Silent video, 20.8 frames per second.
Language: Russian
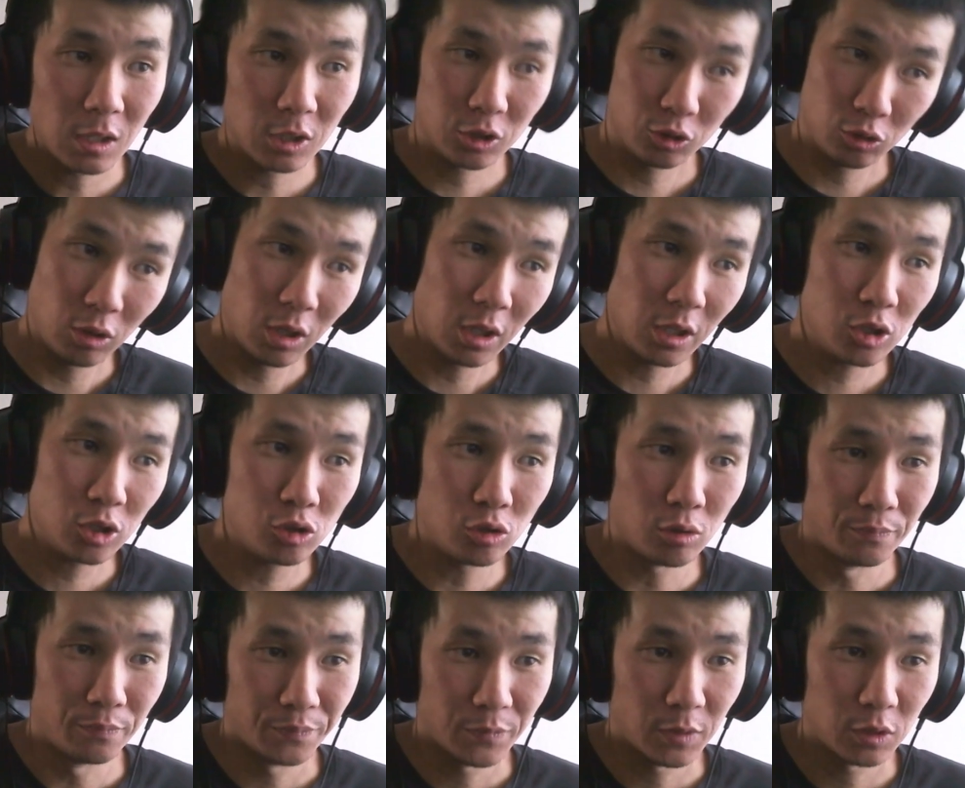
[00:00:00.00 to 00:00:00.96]
Что
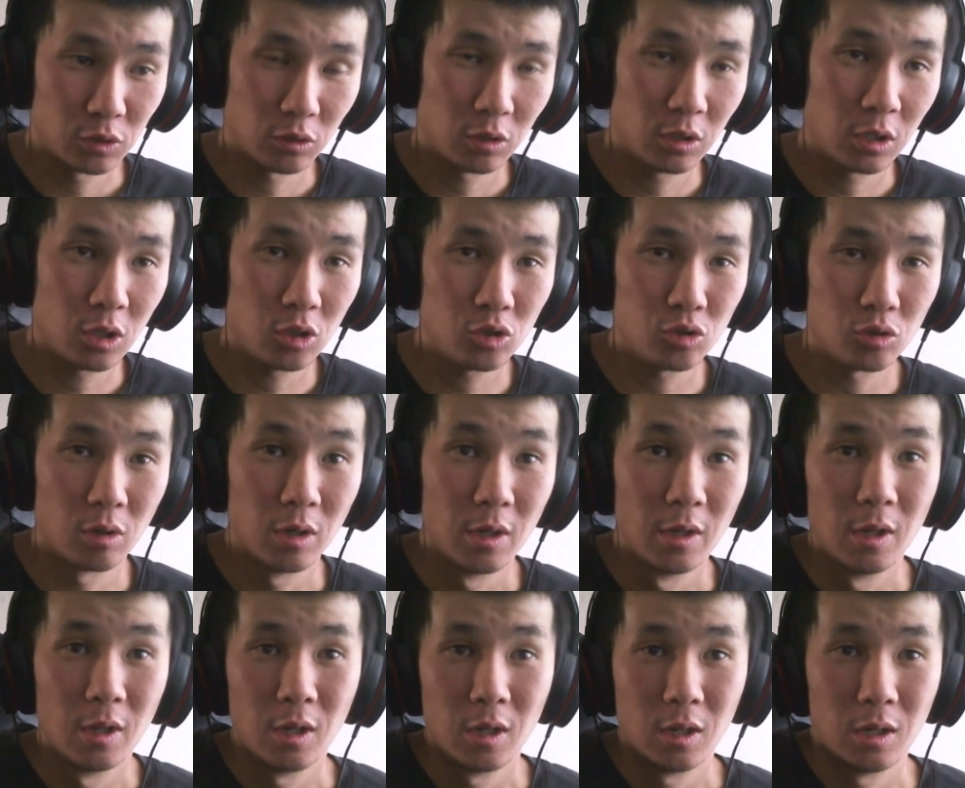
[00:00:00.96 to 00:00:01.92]
хорошо, что хорошо.
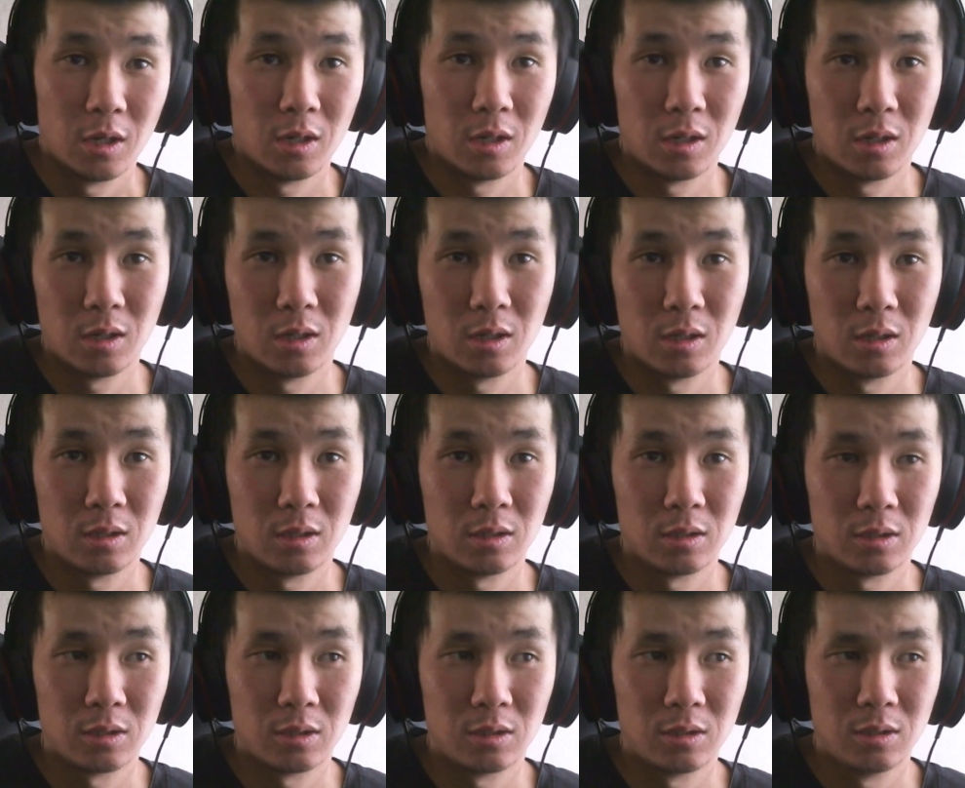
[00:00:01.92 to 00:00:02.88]
А,